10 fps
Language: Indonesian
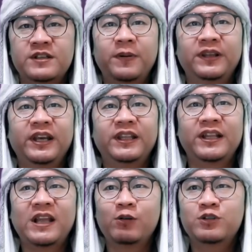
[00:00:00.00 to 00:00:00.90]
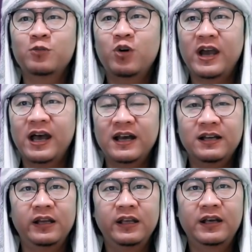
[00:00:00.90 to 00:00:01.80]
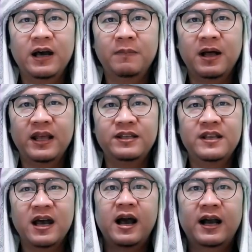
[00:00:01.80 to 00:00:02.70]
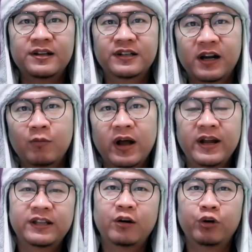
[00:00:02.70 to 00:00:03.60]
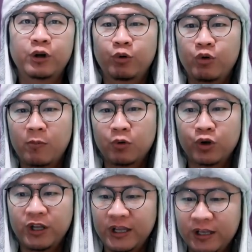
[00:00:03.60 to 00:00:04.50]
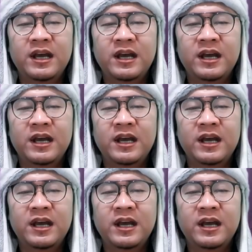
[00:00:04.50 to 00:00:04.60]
Seperti kita tahu semua ya, Liga Malaysia akan segera mulai di tahun 2020 ini.